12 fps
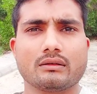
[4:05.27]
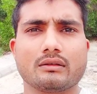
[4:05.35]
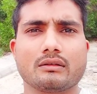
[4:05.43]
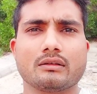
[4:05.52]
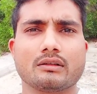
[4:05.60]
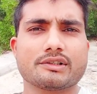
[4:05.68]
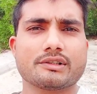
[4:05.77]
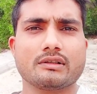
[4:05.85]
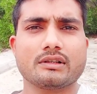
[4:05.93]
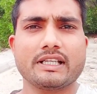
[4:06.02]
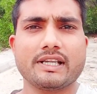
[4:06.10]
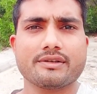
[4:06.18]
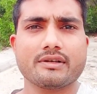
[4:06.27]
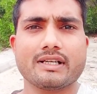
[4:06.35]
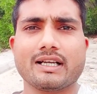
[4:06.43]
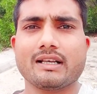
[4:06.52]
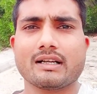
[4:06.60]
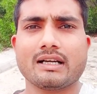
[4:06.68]
तो दोस्तों तीन सौ
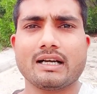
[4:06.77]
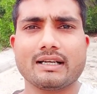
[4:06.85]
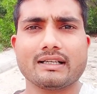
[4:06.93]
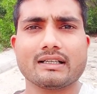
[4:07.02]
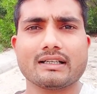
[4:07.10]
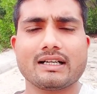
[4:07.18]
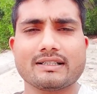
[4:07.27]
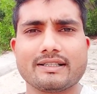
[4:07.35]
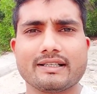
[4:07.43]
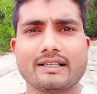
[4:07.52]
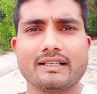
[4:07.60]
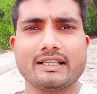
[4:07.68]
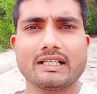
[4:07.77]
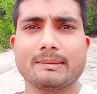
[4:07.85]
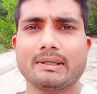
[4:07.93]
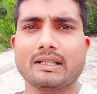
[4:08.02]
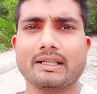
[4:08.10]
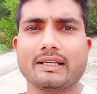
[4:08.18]
रियाल खाने का खर्च निकालने
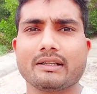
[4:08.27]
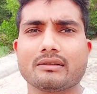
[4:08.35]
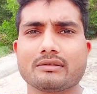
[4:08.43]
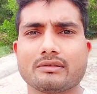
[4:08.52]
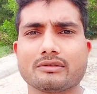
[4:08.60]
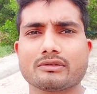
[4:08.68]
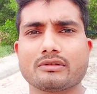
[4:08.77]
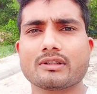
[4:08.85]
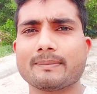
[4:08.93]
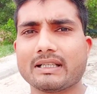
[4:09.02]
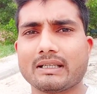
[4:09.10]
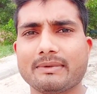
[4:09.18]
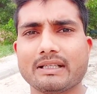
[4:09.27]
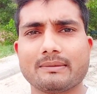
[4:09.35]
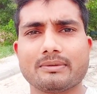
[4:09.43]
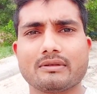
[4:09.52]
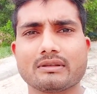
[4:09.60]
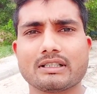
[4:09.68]
के बाद देखिए दोस्तों सौ रुपये का
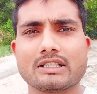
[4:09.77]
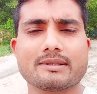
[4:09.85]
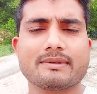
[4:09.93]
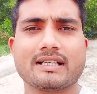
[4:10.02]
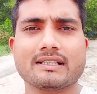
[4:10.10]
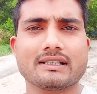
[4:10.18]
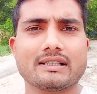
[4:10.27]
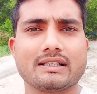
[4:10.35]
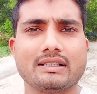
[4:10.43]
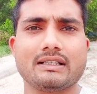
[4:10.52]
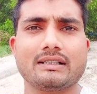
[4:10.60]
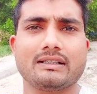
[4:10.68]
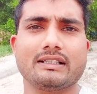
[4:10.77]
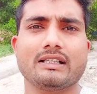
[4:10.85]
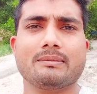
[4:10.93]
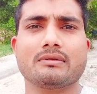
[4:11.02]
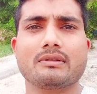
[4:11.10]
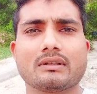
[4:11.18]
मेरा फ़ोन खर्च भी आ जाता है
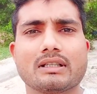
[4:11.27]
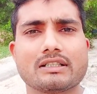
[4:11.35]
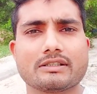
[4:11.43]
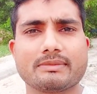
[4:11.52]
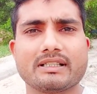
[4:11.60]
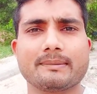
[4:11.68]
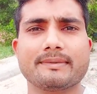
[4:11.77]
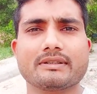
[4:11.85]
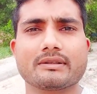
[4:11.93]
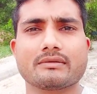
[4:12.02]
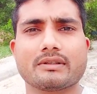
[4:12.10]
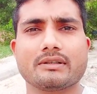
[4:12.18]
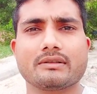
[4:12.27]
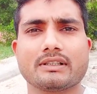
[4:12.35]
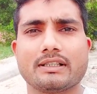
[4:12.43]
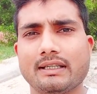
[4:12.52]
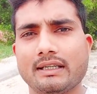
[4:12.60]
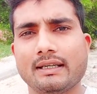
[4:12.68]
देखिए फ़ोन खर्च भी यहाँ पर ज़रूरी
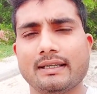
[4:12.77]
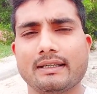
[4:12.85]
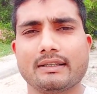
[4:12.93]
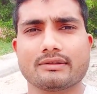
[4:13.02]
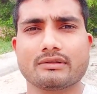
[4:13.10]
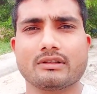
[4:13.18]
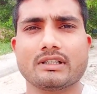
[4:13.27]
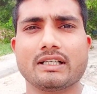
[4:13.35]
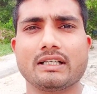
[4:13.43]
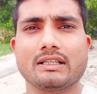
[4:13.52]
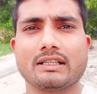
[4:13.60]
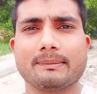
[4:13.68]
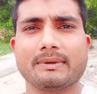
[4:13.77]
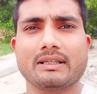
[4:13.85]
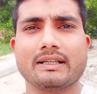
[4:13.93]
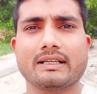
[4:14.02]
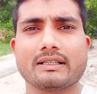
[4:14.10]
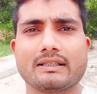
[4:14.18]
होता है सौ रियाल यहाँ पर
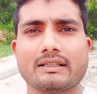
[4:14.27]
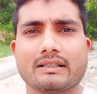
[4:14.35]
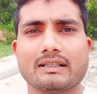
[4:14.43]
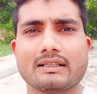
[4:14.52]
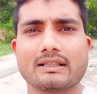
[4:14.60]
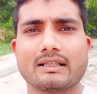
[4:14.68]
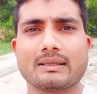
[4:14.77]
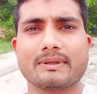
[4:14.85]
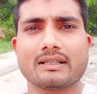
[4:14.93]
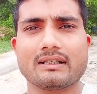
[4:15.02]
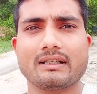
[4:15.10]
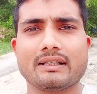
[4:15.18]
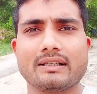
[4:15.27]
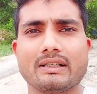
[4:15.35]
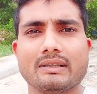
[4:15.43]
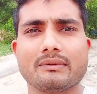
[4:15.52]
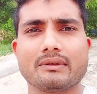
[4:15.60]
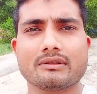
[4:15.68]
नेट का कराना पड़ता है
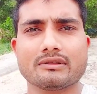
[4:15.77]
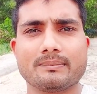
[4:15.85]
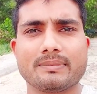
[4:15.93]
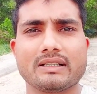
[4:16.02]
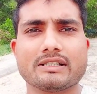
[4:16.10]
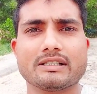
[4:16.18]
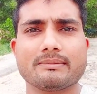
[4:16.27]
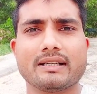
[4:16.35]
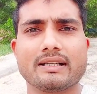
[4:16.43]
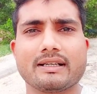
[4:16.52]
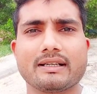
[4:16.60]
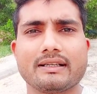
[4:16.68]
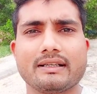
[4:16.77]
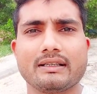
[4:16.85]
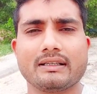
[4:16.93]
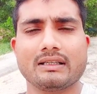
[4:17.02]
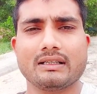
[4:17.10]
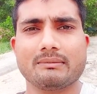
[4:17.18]
देखिए हम दोस्तों प्रदेश में रह रहे
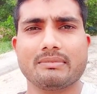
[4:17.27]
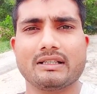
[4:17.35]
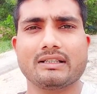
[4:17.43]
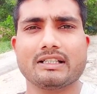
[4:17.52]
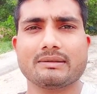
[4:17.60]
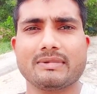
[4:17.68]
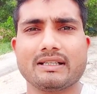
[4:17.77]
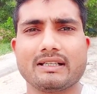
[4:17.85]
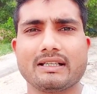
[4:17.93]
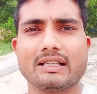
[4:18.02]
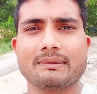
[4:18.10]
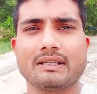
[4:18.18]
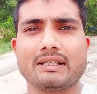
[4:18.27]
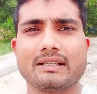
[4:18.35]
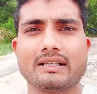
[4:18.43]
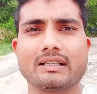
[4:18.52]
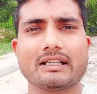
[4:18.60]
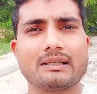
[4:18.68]
हैं प्रदेश में रहने के बाद
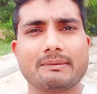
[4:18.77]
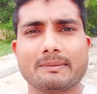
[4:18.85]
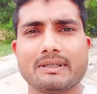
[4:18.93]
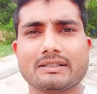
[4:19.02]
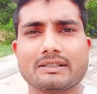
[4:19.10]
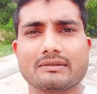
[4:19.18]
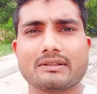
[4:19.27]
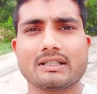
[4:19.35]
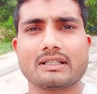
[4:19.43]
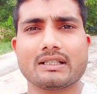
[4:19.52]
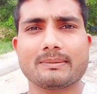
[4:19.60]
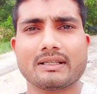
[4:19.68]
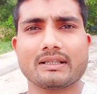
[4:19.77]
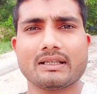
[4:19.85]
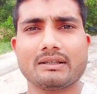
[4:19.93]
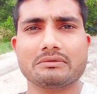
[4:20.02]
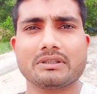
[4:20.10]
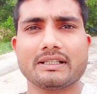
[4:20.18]
देखिए घर भी बात ज़रूरी करना
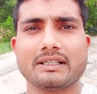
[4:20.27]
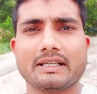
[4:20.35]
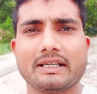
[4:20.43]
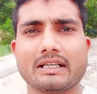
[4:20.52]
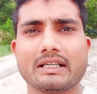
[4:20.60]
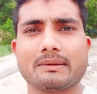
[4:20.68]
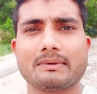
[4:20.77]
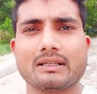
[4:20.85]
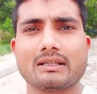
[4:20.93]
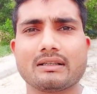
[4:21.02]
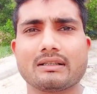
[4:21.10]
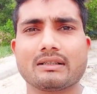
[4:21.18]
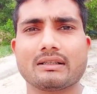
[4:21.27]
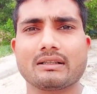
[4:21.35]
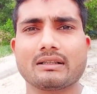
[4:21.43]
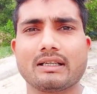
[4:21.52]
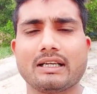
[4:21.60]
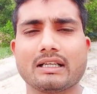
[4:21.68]
पड़ता है वहाँ की खैर
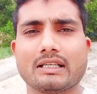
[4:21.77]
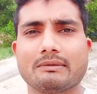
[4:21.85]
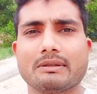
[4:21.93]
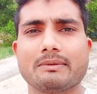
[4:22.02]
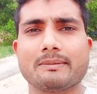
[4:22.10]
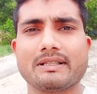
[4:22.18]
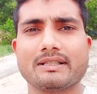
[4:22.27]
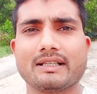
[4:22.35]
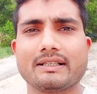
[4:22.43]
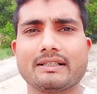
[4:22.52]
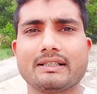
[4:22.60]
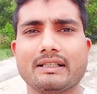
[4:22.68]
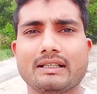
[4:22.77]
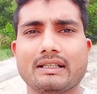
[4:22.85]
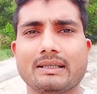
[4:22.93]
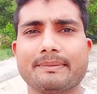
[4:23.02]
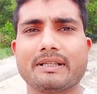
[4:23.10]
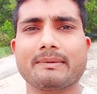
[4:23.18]
खबर खैर खबर भी मिल जाती है
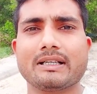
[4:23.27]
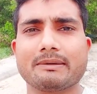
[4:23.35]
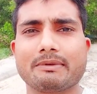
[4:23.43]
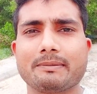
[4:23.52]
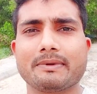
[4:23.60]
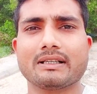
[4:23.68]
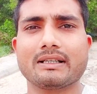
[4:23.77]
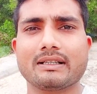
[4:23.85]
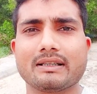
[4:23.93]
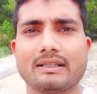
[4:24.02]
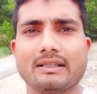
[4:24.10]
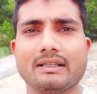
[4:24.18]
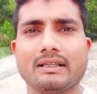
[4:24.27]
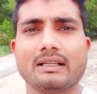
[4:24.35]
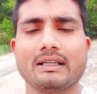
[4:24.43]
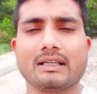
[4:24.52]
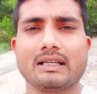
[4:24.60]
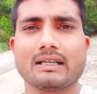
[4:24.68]
अपने बारे में भी बता देते हैं
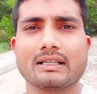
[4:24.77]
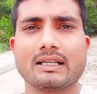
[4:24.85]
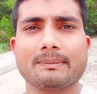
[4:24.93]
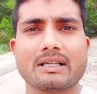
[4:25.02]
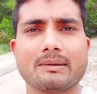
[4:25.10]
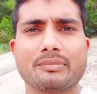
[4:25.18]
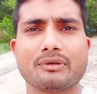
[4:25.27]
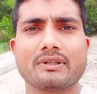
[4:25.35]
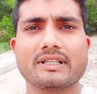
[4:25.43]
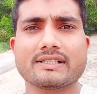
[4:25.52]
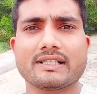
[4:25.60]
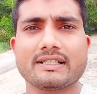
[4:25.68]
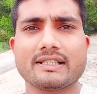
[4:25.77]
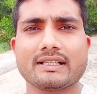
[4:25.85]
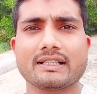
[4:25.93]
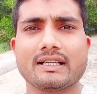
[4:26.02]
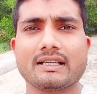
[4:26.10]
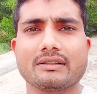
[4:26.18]
अगर यहाँ पर हम फ़ोन रिचार्ज नहीं
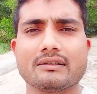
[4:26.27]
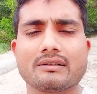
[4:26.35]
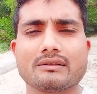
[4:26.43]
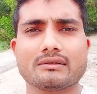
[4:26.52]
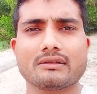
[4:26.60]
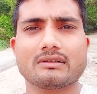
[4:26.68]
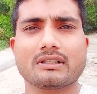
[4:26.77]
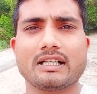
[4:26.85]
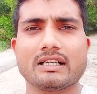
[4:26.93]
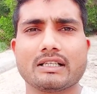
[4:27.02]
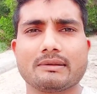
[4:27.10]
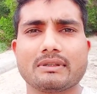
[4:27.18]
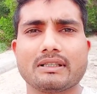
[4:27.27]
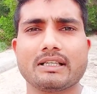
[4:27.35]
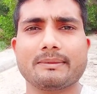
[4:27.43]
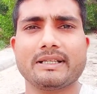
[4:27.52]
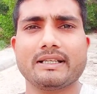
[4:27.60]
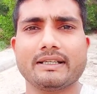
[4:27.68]
कराएंगे तो दोस्तों खैर खबर
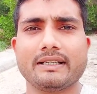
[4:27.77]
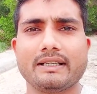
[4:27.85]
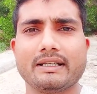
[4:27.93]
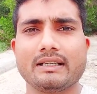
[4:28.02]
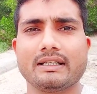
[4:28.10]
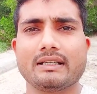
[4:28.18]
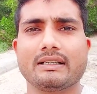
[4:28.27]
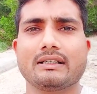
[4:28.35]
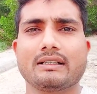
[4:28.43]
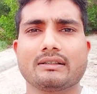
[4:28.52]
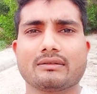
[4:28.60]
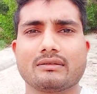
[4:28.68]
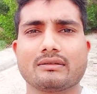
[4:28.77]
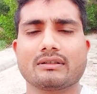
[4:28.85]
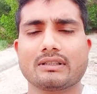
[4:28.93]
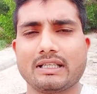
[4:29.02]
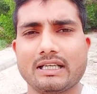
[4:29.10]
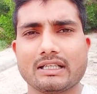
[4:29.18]
नहीं मिलेगी तो
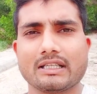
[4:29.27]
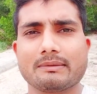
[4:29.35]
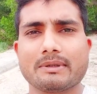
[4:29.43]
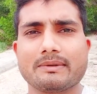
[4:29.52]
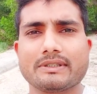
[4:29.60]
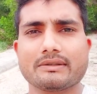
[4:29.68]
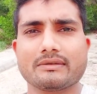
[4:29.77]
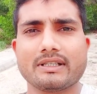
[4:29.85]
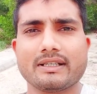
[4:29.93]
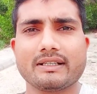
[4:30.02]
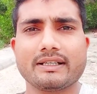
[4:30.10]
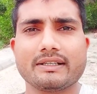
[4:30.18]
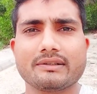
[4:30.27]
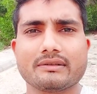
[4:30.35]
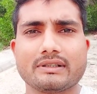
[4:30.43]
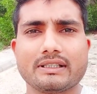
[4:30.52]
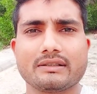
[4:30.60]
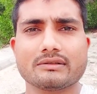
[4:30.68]
खैर खबर भी ज़रूरी लेनी
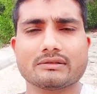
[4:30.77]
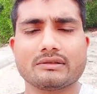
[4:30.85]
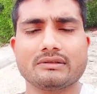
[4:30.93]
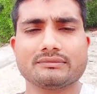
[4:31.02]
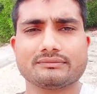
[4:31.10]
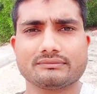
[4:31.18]
होती है दोस्तों